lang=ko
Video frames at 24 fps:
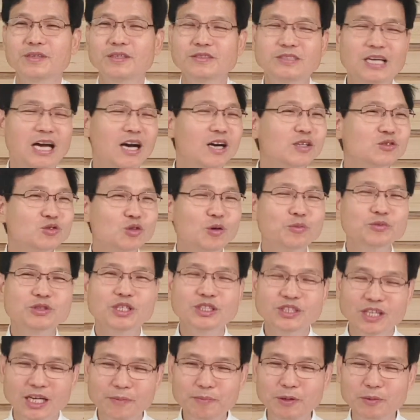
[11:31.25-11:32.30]
자, 좀
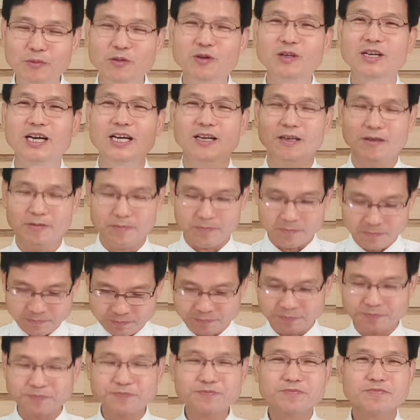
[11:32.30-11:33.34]
더 넓혀 볼까요?
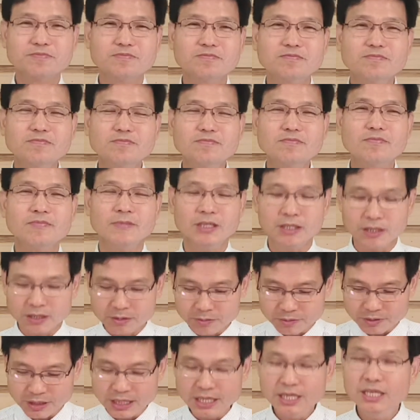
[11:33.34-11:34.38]

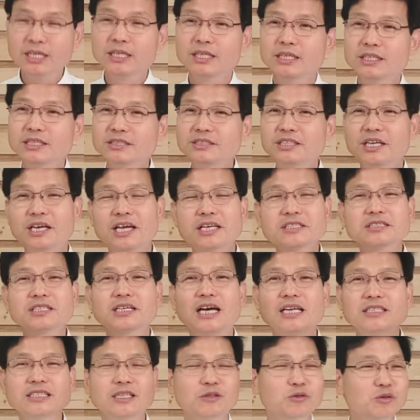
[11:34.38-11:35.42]
여러분, 세계에서
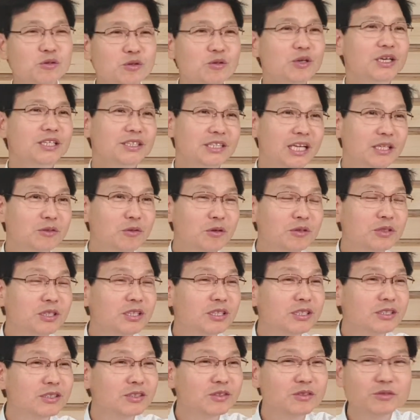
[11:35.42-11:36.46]
가장 훌륭한
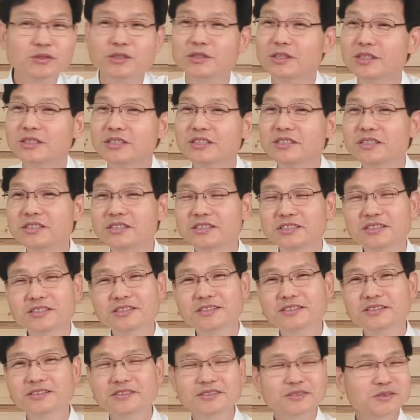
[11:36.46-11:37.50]
대통령은 어느
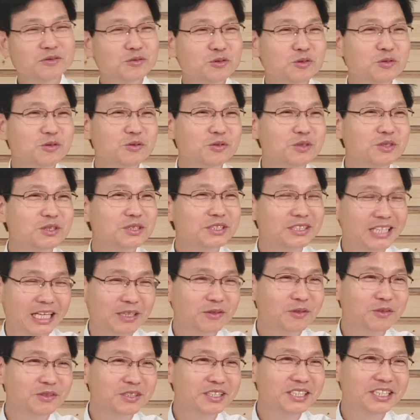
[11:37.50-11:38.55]
누구
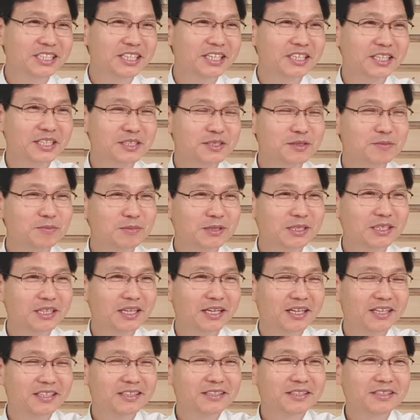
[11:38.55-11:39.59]
대통령이 이야기했습니까?
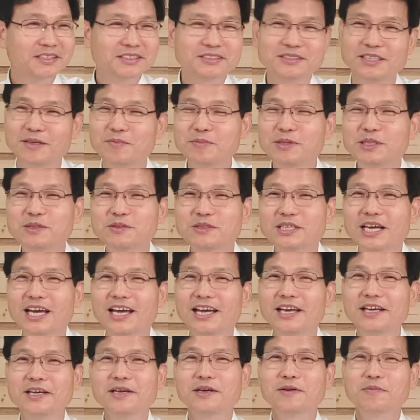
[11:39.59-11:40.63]
자,
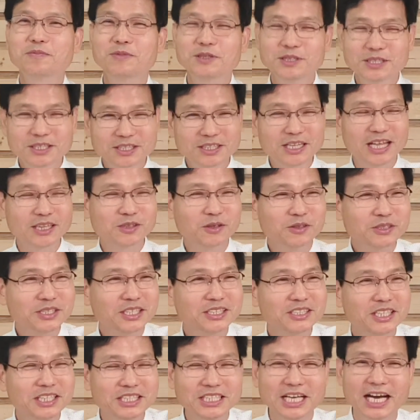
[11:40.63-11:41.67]
미국의 뭐 여러
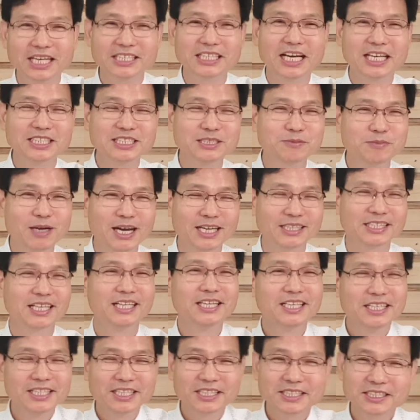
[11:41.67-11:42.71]
대통령들 이야기하지만,
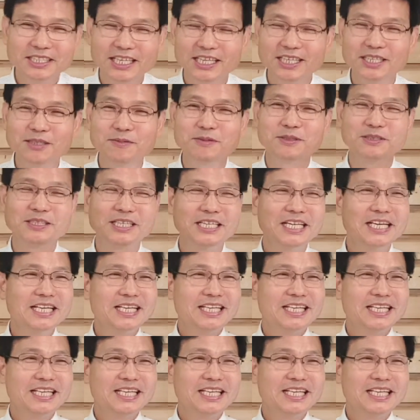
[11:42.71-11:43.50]
그러나 여러분,